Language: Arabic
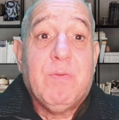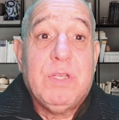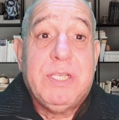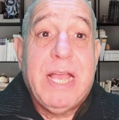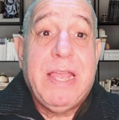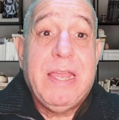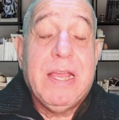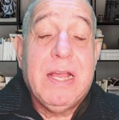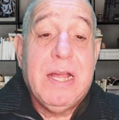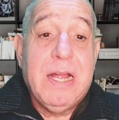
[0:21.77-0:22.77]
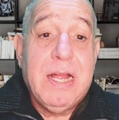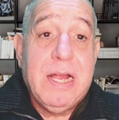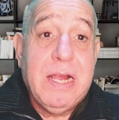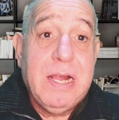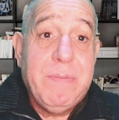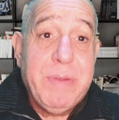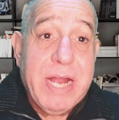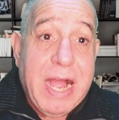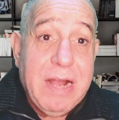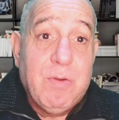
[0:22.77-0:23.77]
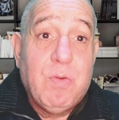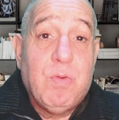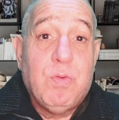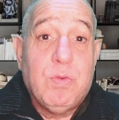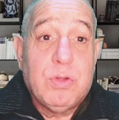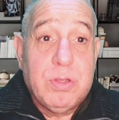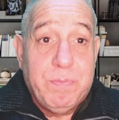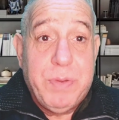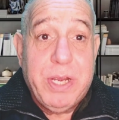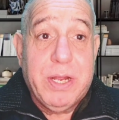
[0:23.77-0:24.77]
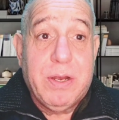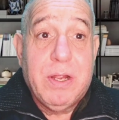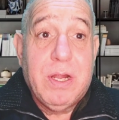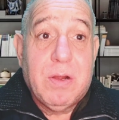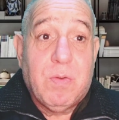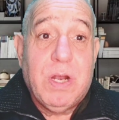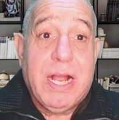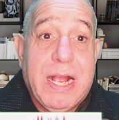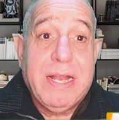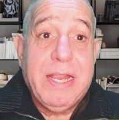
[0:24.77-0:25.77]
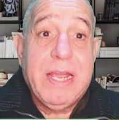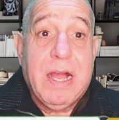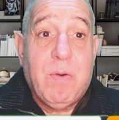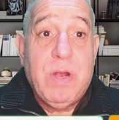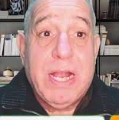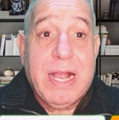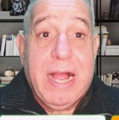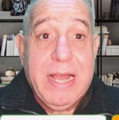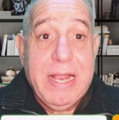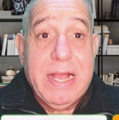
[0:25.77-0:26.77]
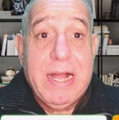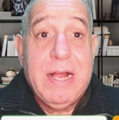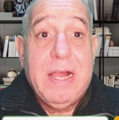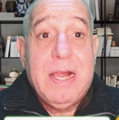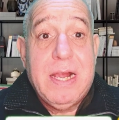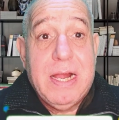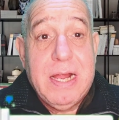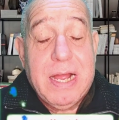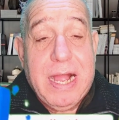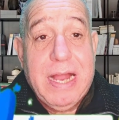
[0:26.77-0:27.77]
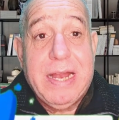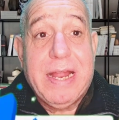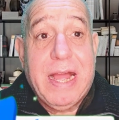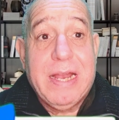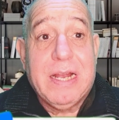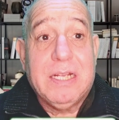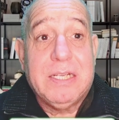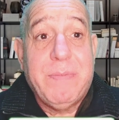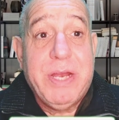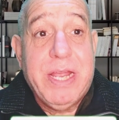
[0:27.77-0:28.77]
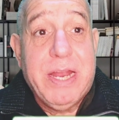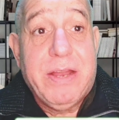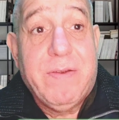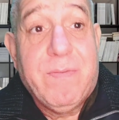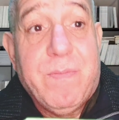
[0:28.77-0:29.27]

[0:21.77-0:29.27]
وإزاي آه بنعالجه طبيا كل الحاجات دي هقول لك عليها آه، حالا عن الحزام الناري